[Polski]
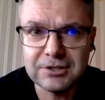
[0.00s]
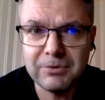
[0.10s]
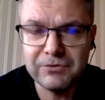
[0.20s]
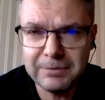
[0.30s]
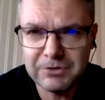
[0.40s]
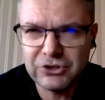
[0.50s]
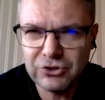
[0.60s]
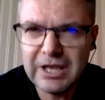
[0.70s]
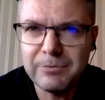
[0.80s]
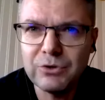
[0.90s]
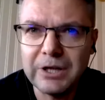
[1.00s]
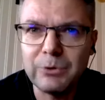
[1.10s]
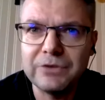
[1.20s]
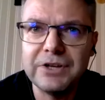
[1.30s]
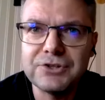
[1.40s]
Bo wiemy, że to nie był
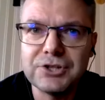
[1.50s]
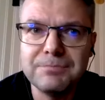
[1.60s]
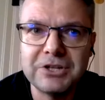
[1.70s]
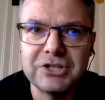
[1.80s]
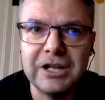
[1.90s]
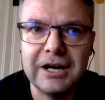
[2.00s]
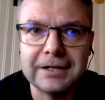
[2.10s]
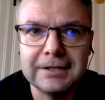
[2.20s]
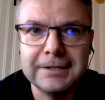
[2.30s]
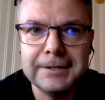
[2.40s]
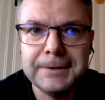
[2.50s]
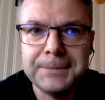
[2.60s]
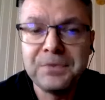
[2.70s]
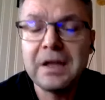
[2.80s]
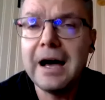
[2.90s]
najłatwiejszy mecz dla Arki,
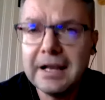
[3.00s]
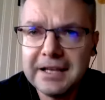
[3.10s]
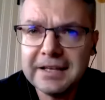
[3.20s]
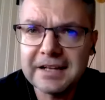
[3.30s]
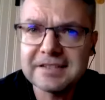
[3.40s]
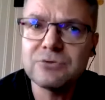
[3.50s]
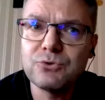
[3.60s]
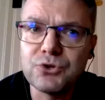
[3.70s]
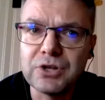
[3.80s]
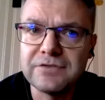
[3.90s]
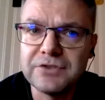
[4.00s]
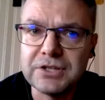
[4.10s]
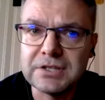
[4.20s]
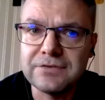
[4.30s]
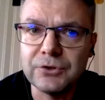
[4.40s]
ale jednak zasłużone
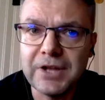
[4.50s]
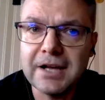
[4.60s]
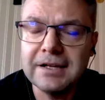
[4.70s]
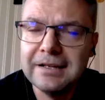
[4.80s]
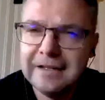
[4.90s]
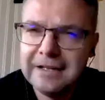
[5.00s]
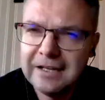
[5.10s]
zwycięstwo, tak?